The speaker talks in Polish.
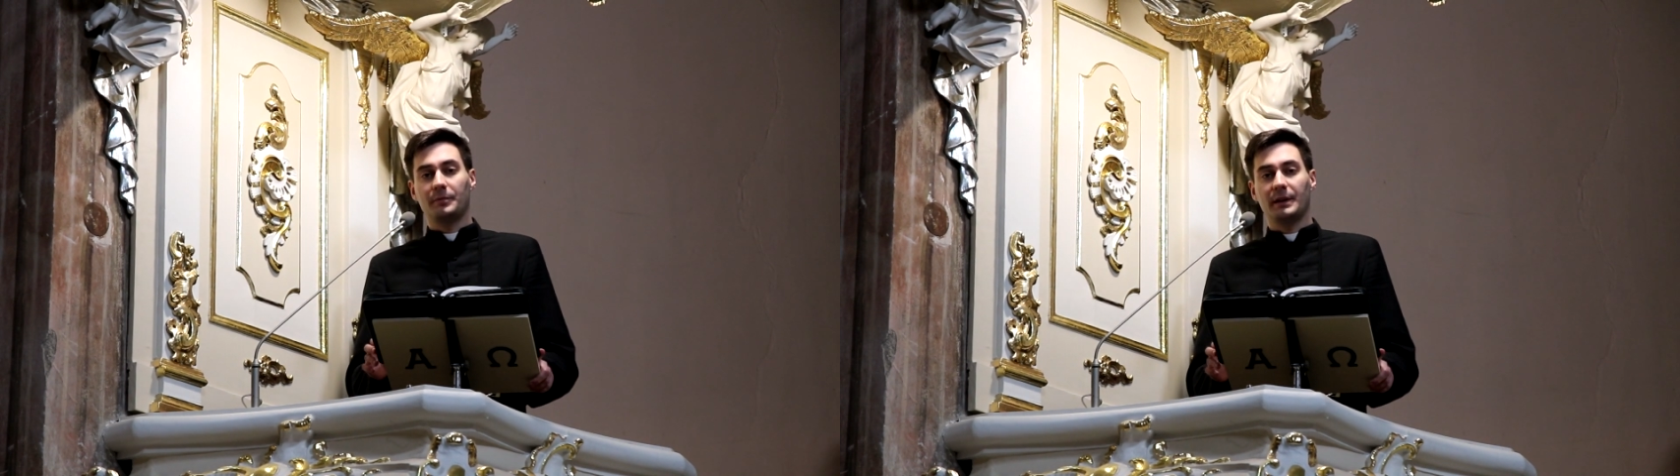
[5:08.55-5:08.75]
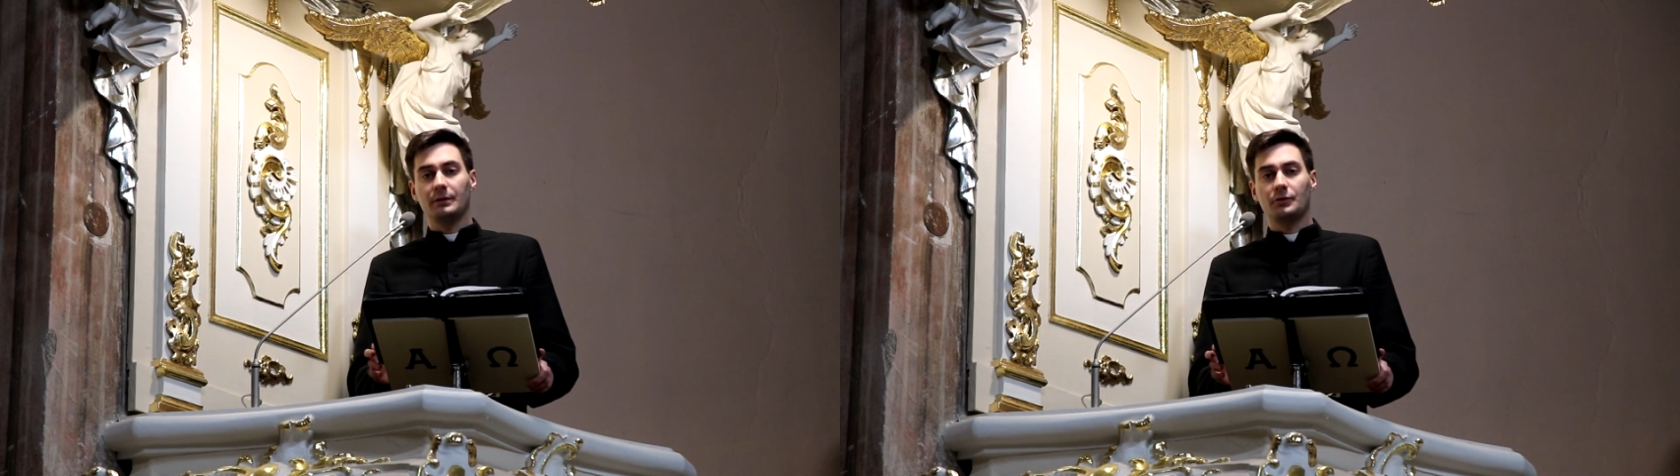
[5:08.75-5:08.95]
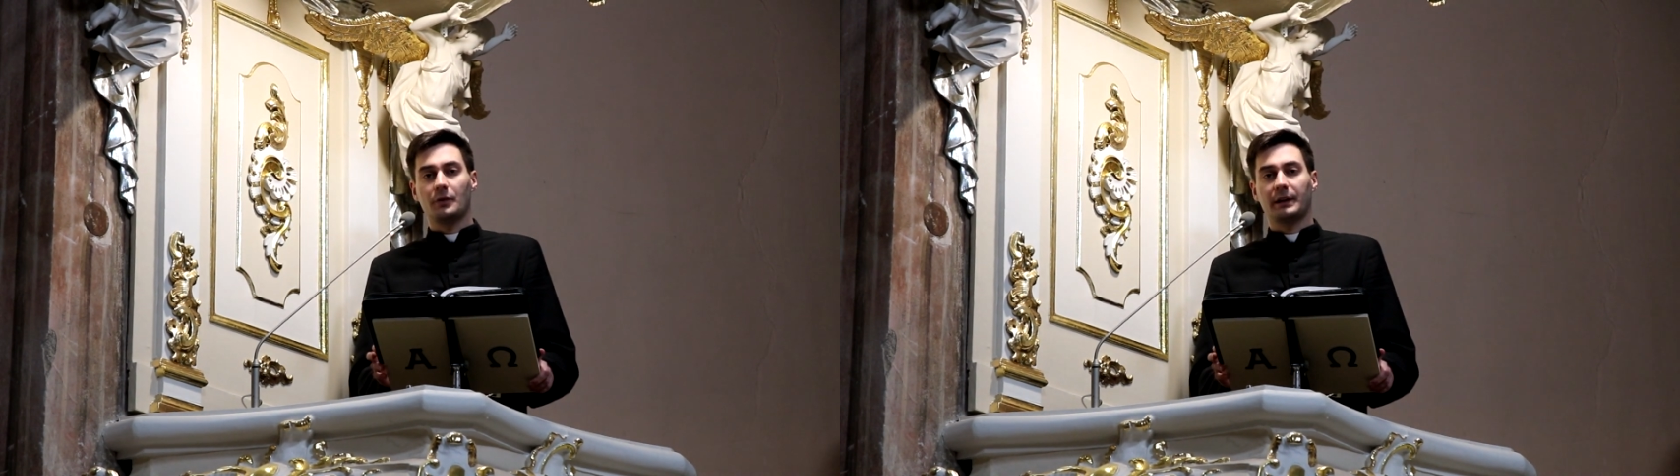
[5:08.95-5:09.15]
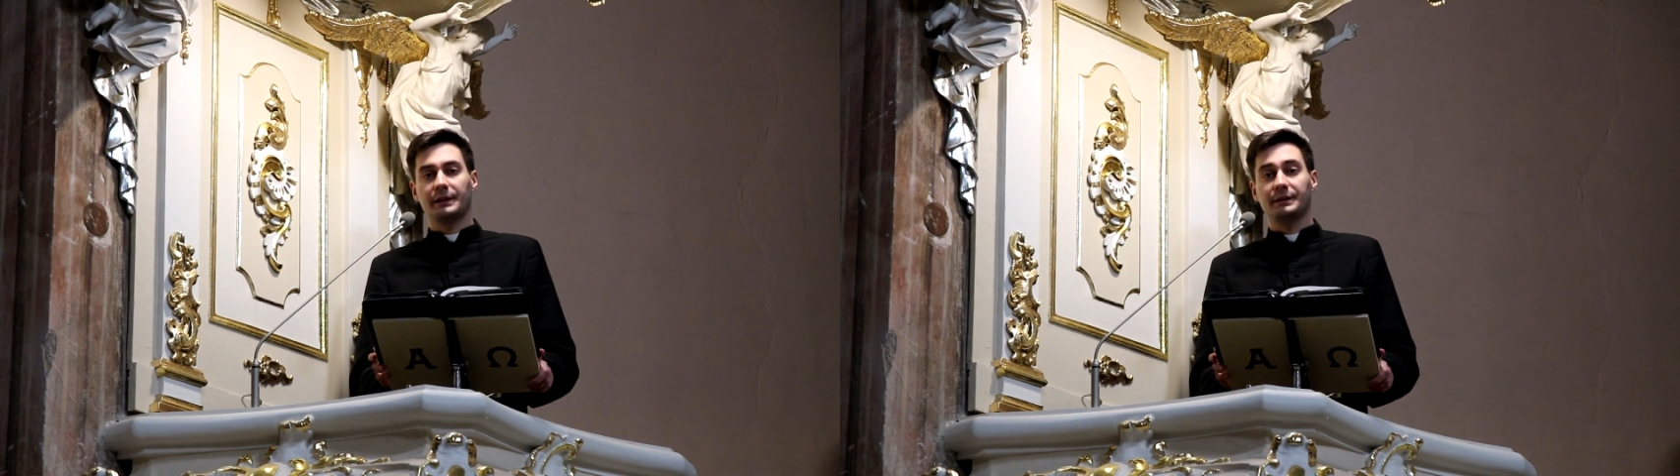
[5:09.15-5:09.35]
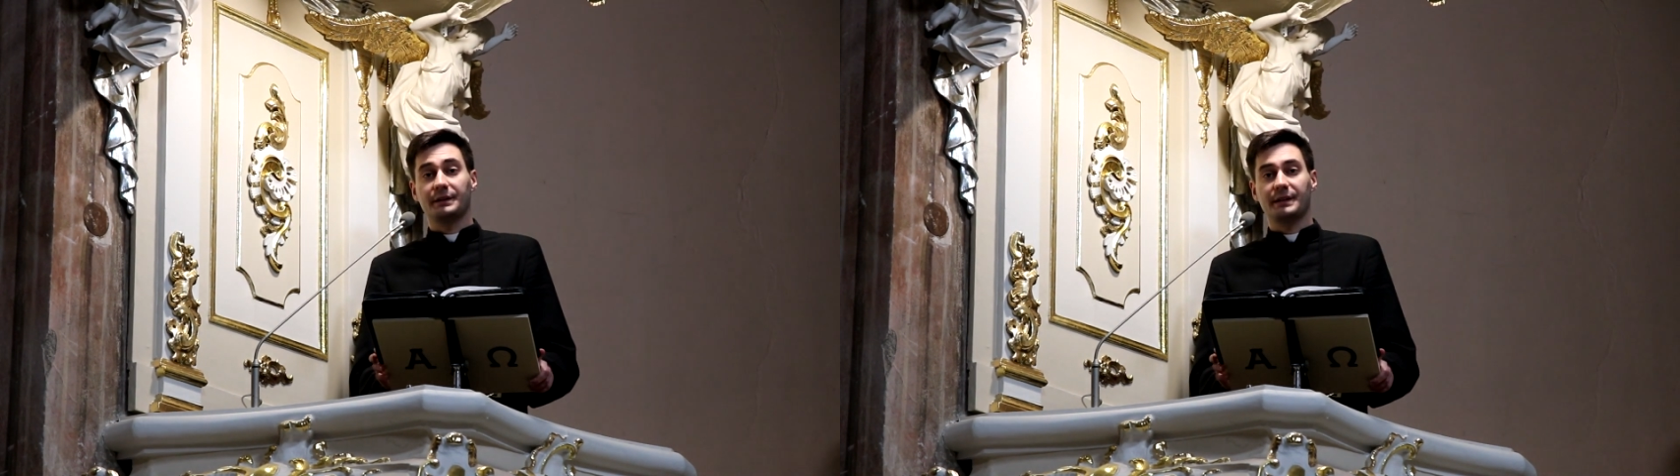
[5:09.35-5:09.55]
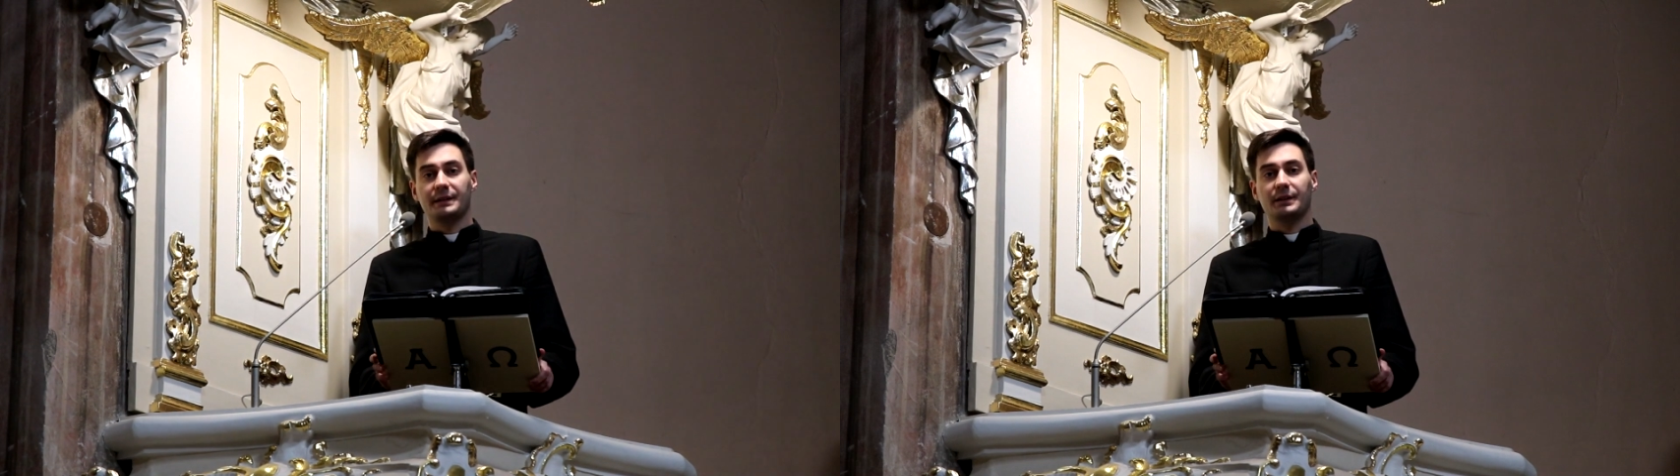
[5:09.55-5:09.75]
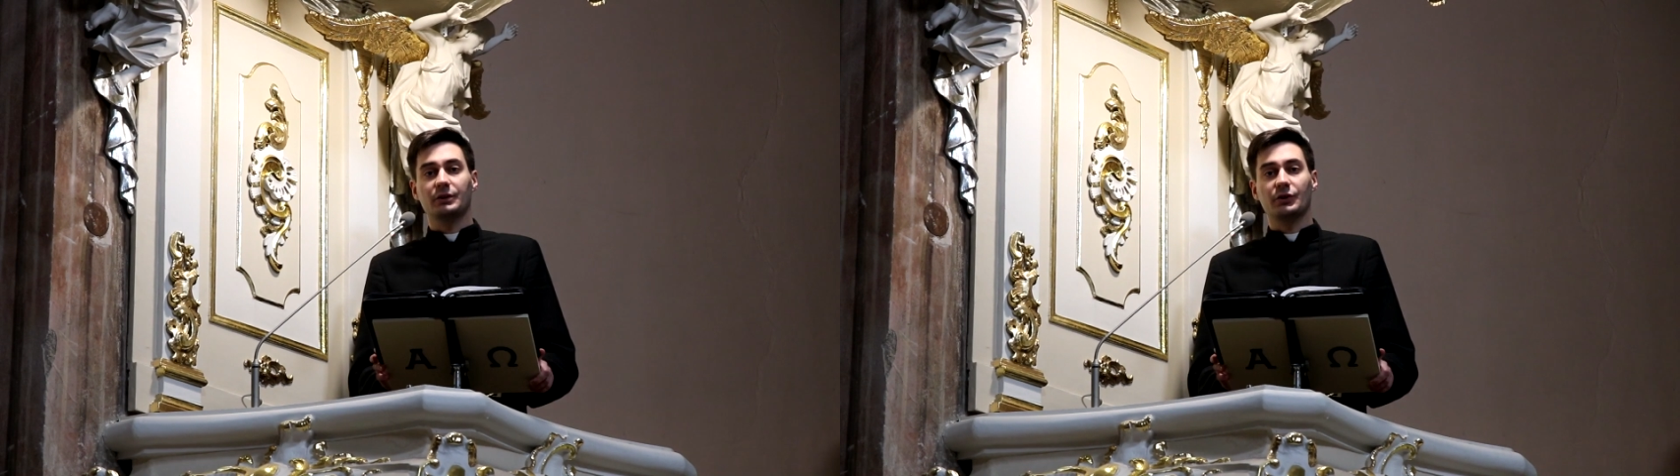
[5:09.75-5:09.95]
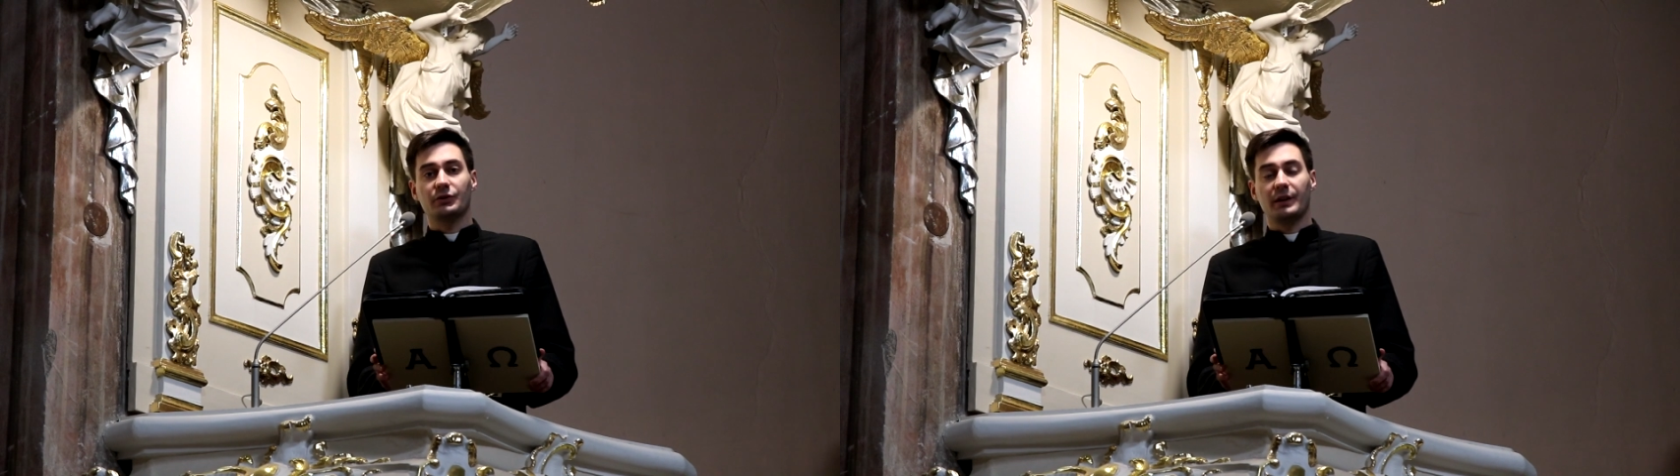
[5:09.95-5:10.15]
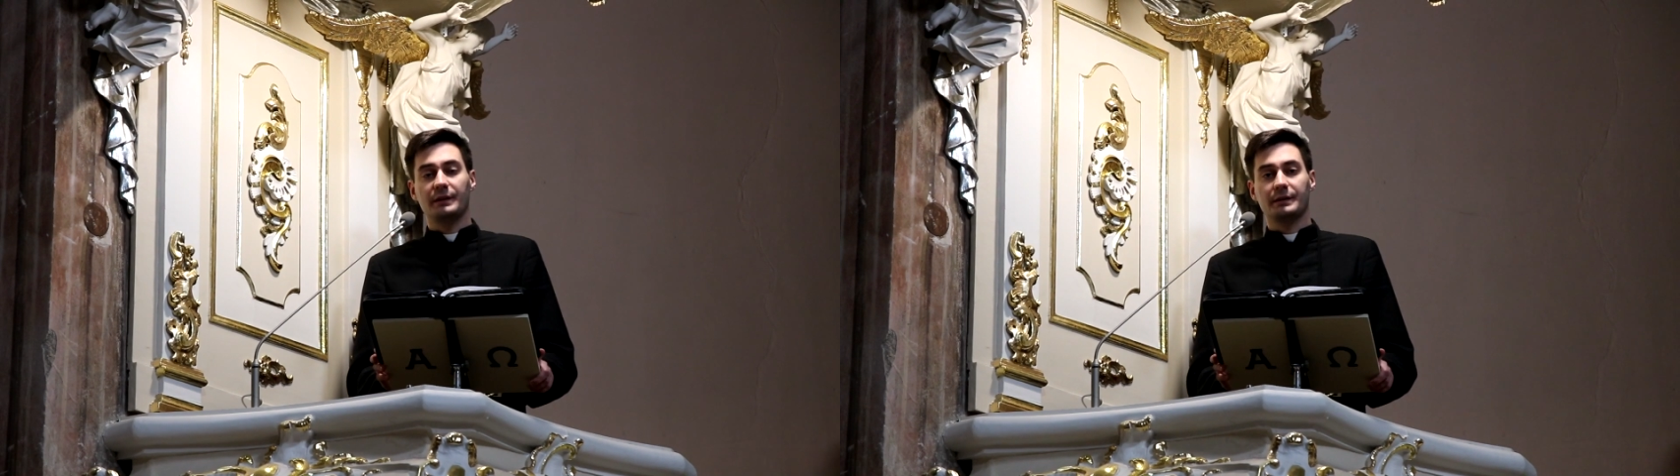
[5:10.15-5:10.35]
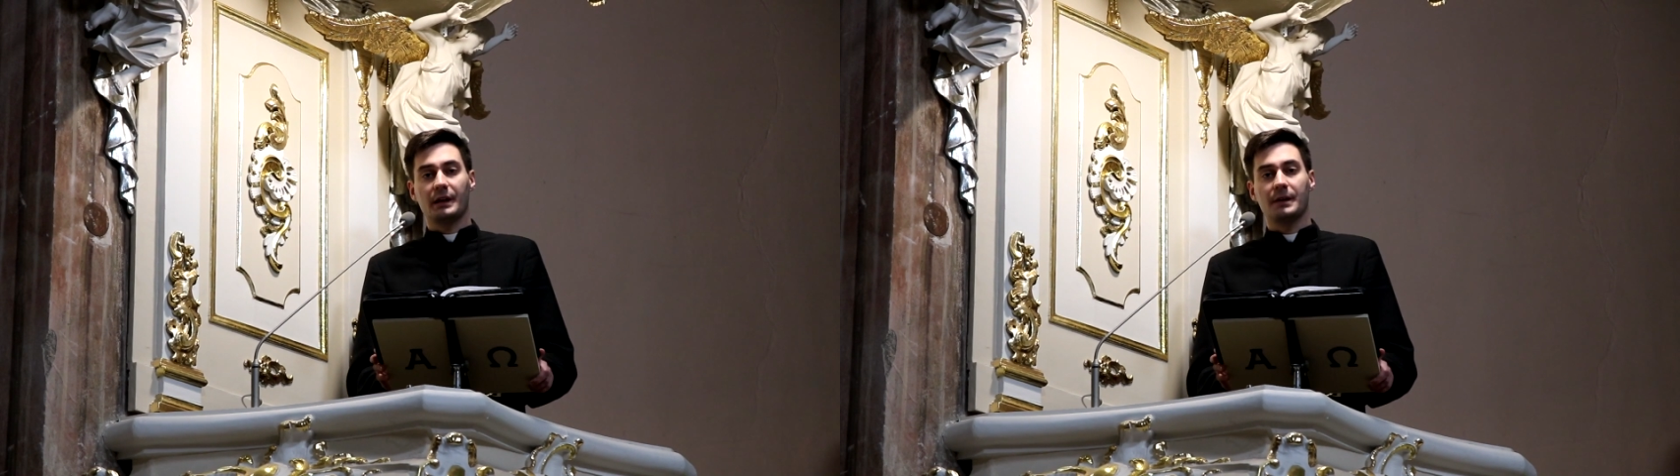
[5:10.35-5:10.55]
objęciu archidiecezji
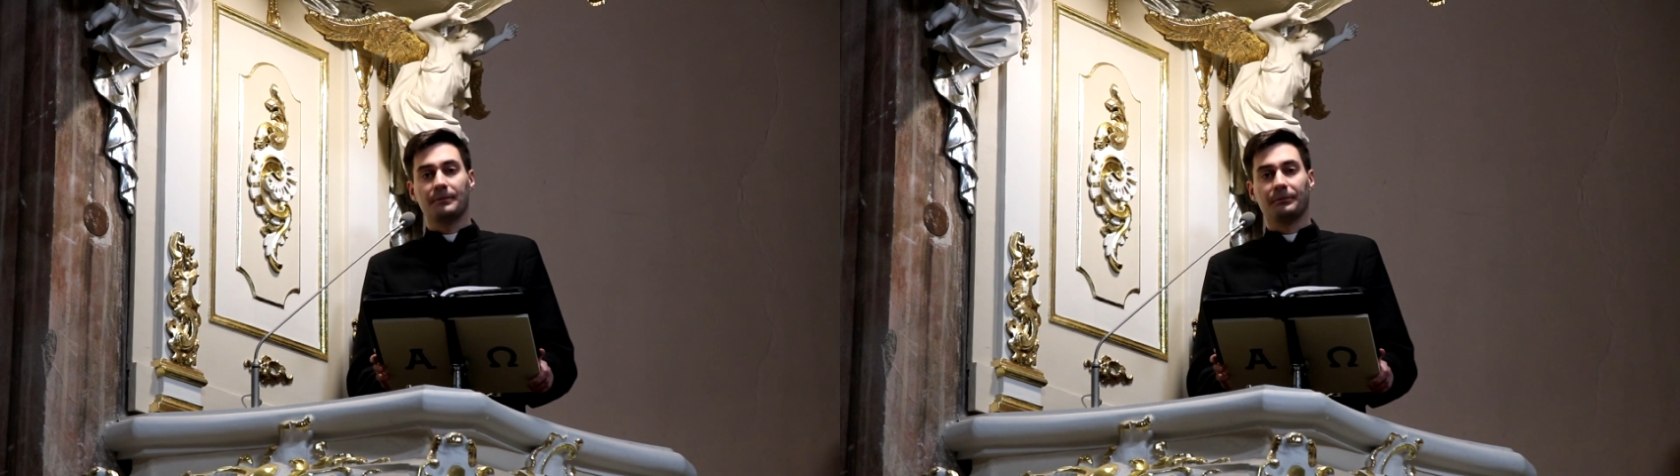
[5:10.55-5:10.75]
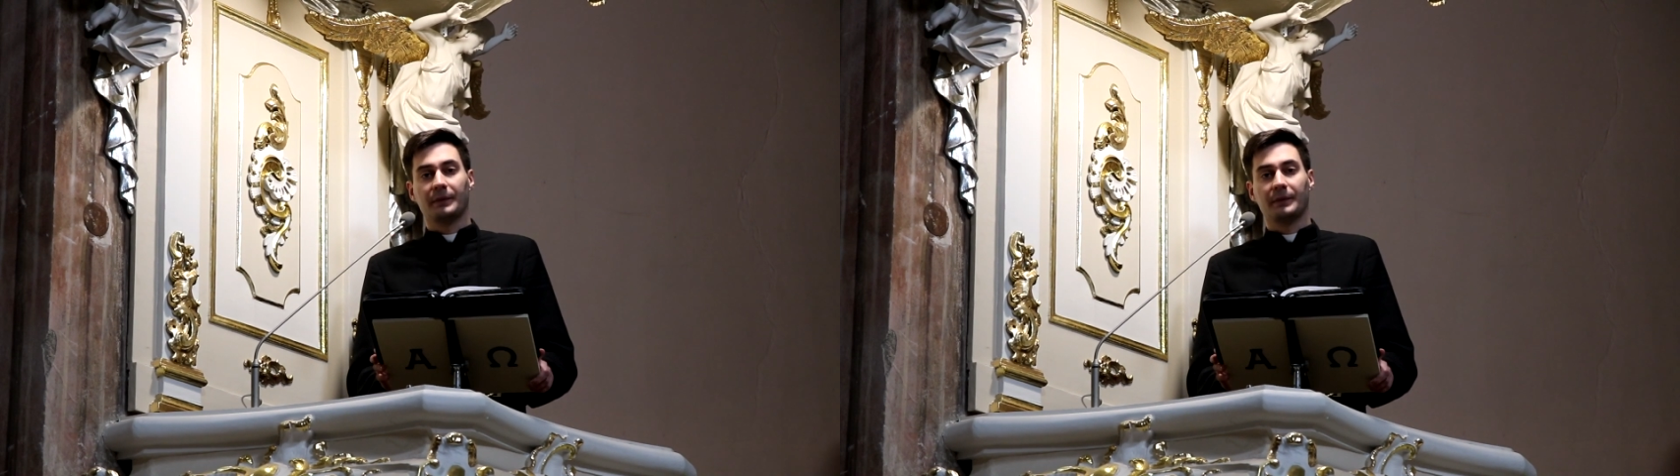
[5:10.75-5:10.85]
gnieźnieńskiej,